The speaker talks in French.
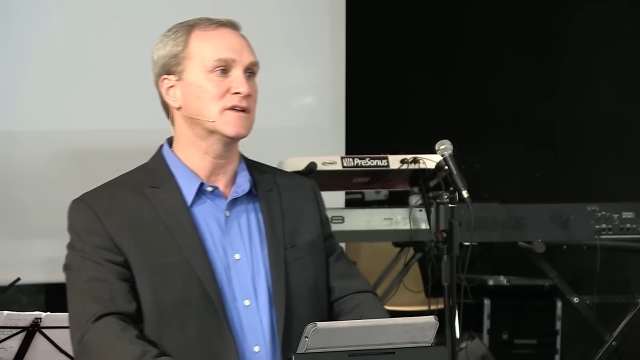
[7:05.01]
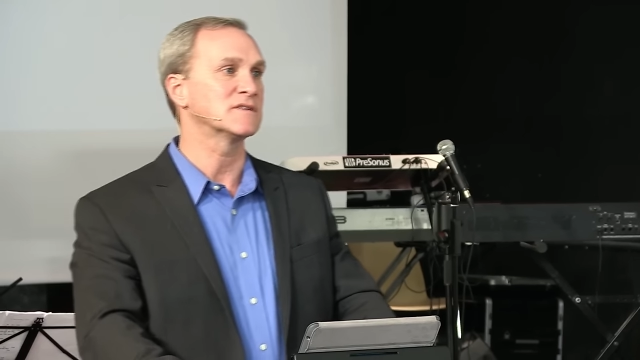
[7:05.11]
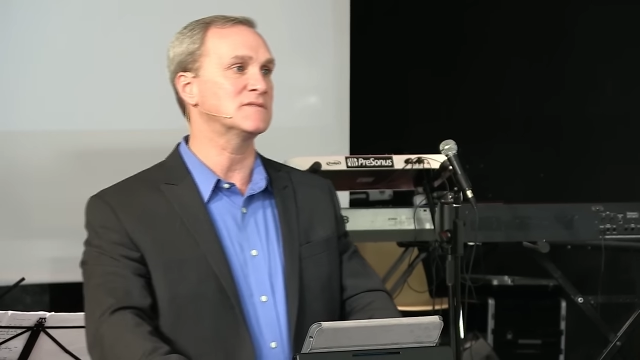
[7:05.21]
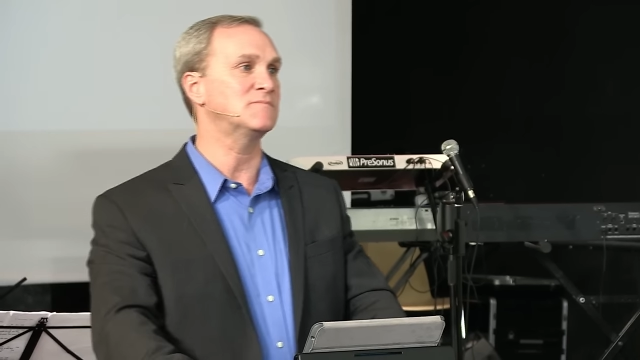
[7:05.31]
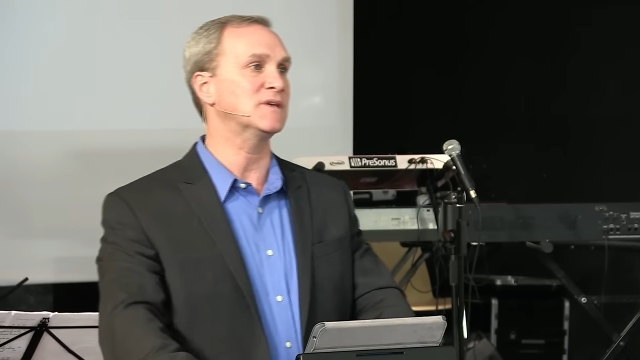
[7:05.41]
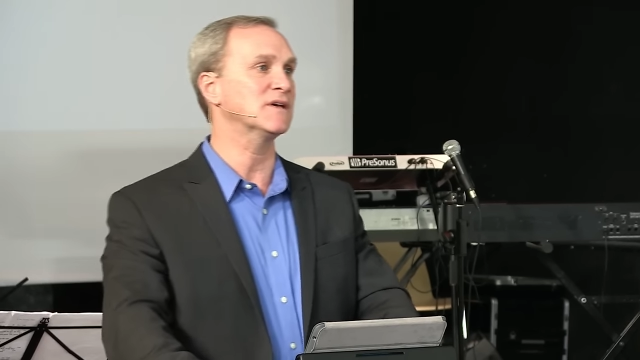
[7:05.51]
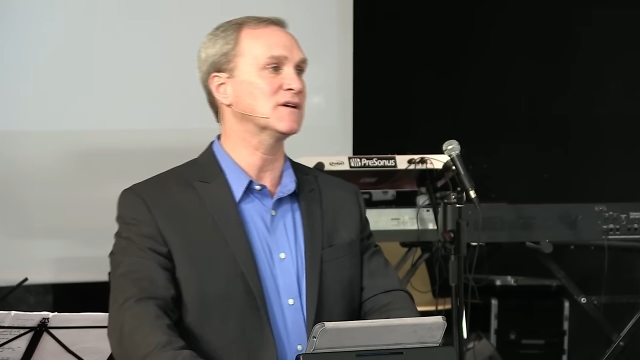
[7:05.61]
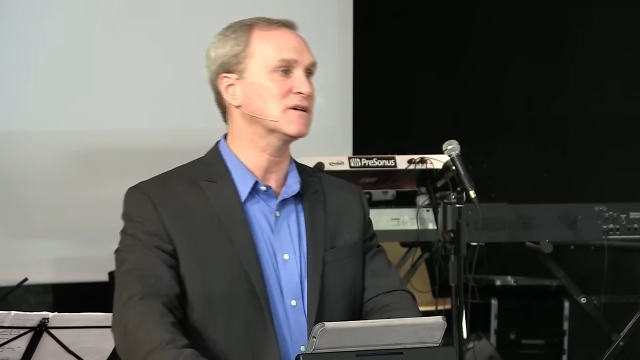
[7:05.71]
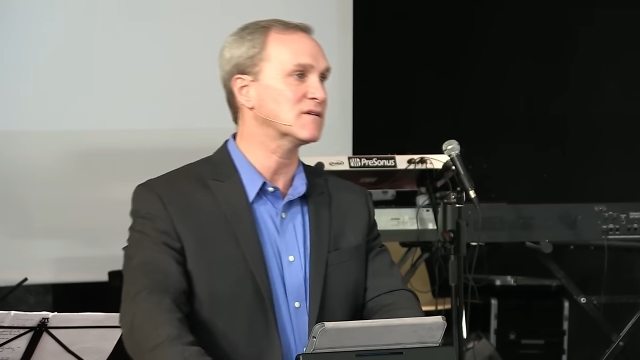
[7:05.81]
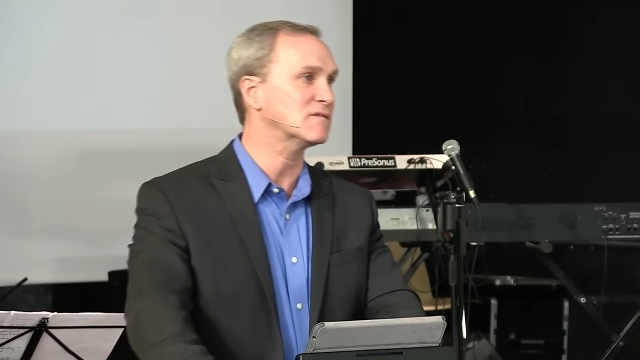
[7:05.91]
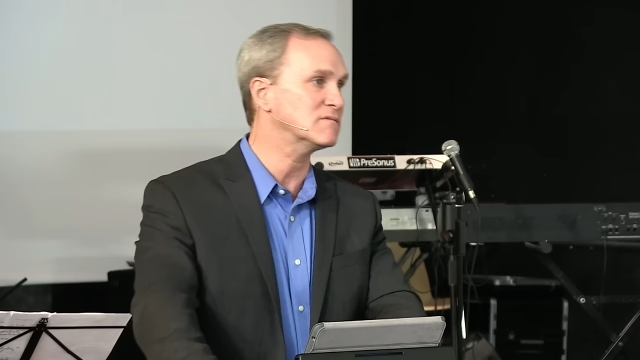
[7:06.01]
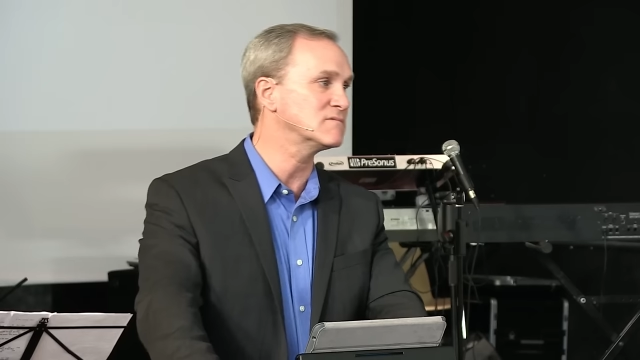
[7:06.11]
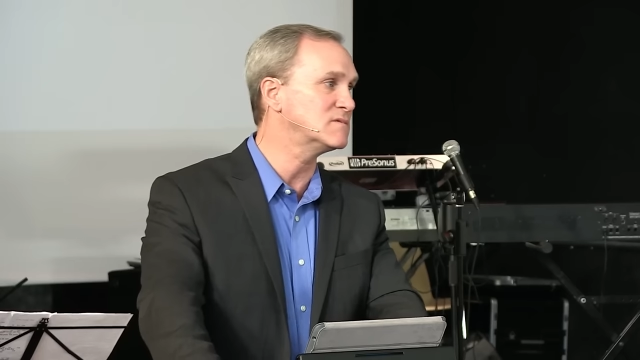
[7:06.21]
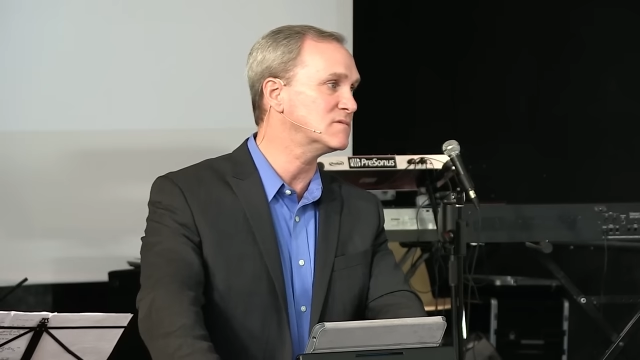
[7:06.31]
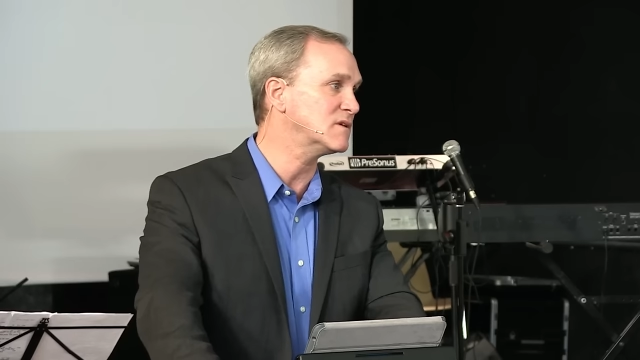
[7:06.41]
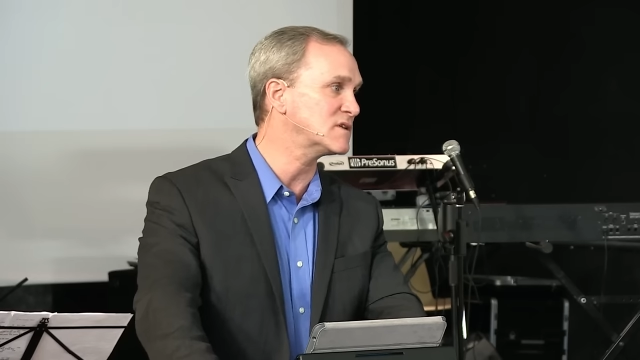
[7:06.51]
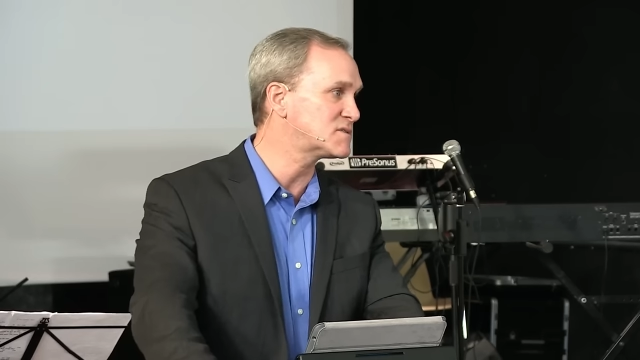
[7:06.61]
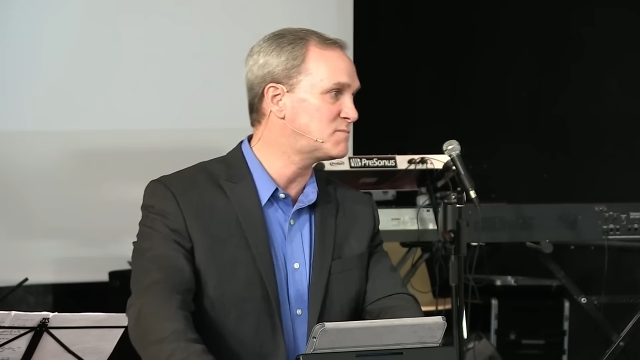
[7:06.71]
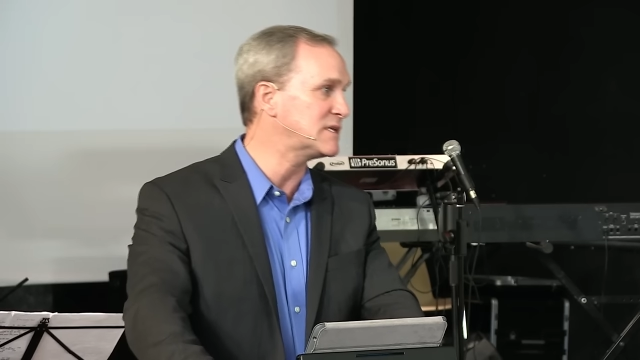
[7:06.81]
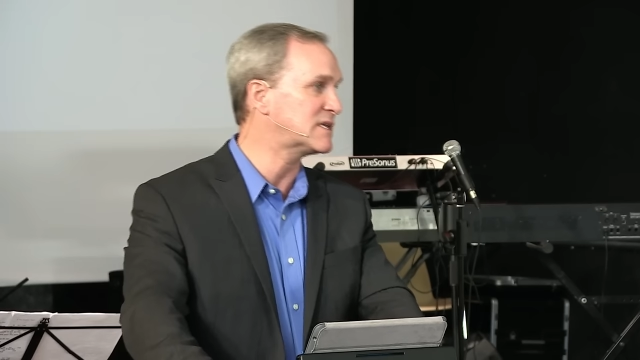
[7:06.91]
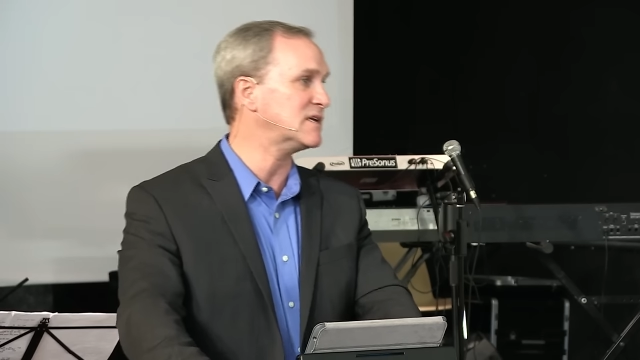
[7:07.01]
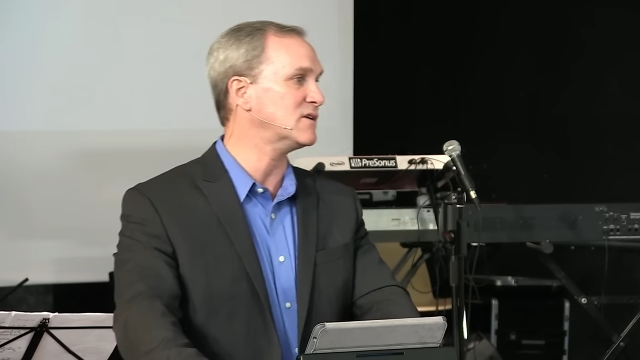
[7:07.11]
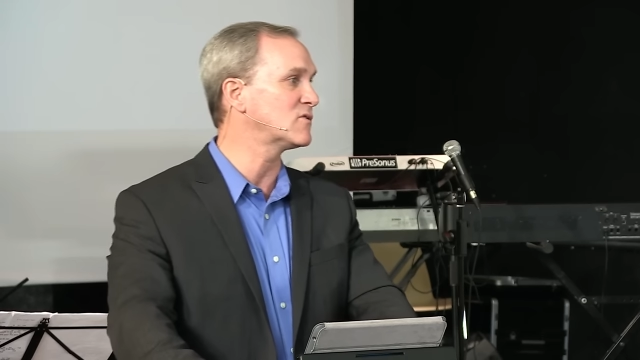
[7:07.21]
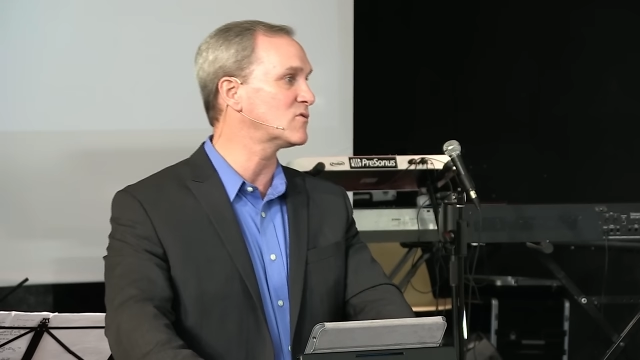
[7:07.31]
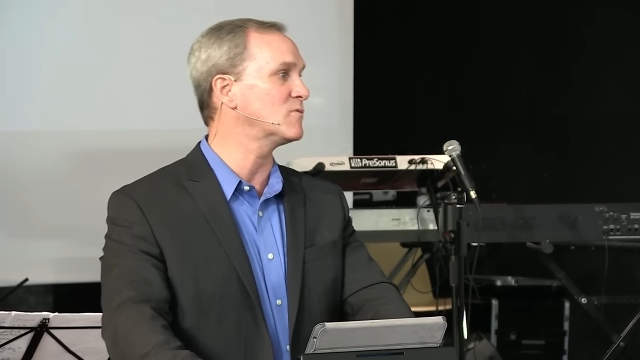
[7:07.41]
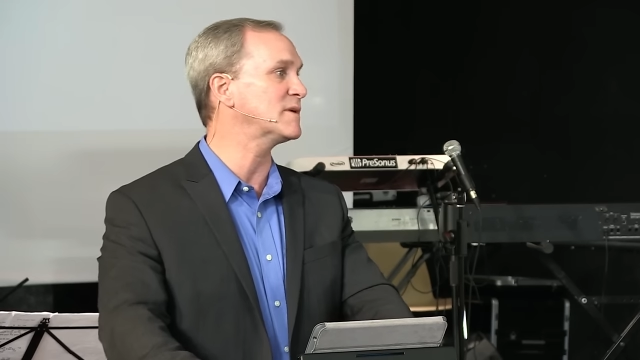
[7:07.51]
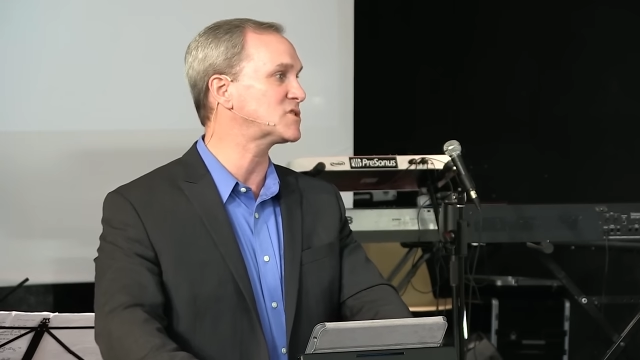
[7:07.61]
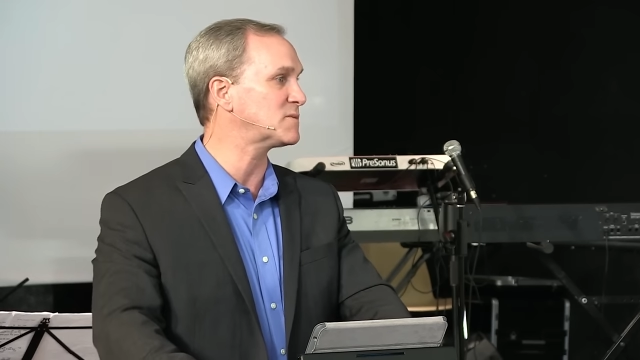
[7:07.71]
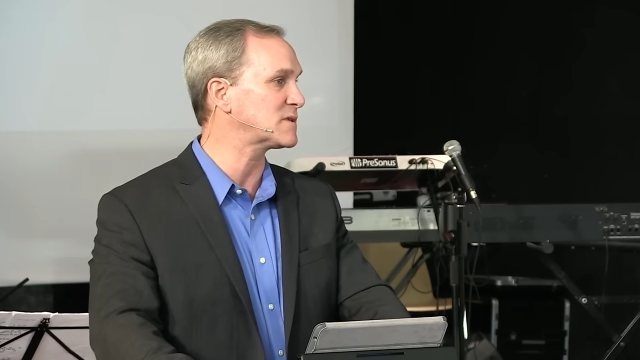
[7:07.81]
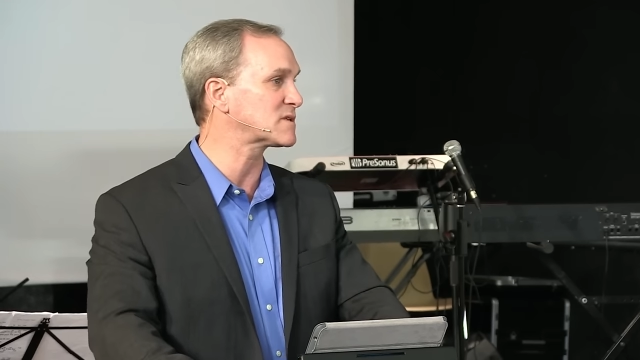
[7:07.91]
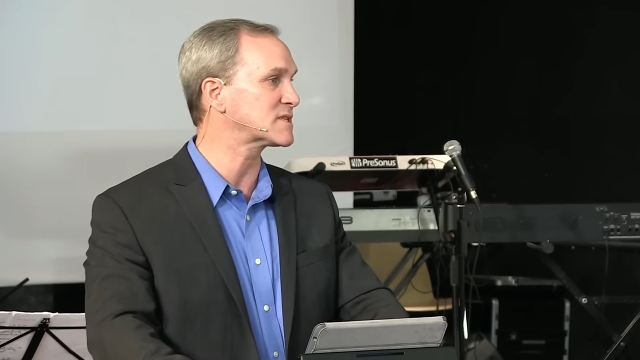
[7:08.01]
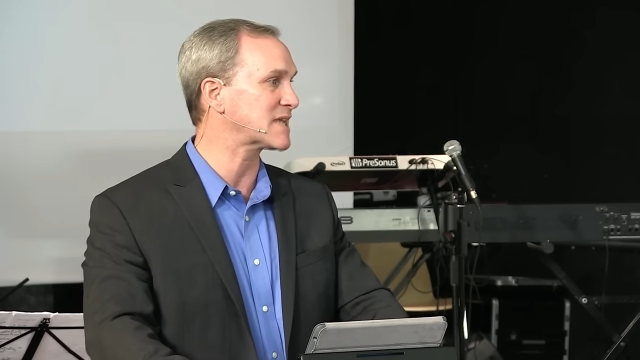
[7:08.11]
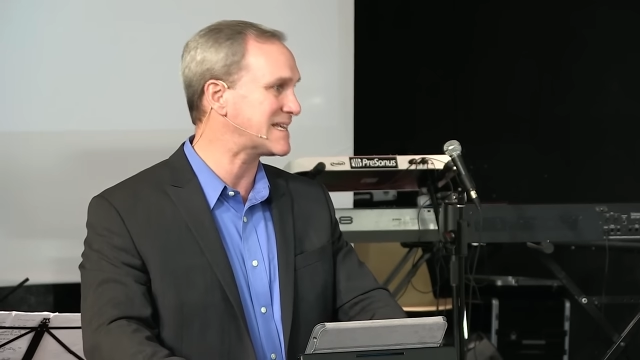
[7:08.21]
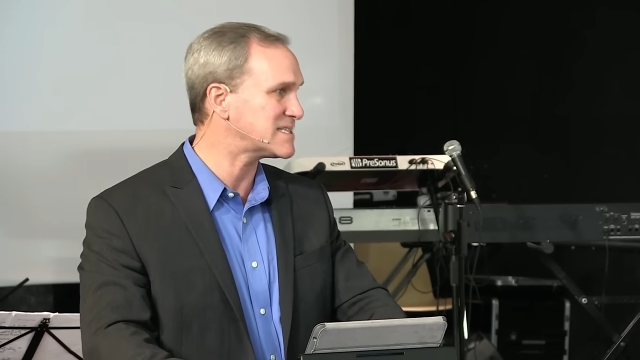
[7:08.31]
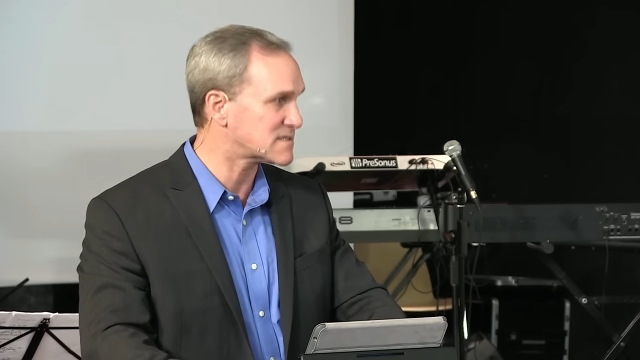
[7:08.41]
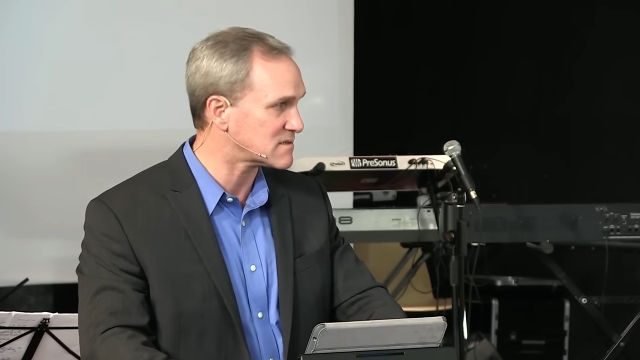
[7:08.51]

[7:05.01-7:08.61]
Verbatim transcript: C'est bien expliqué en Romains chapitre 13,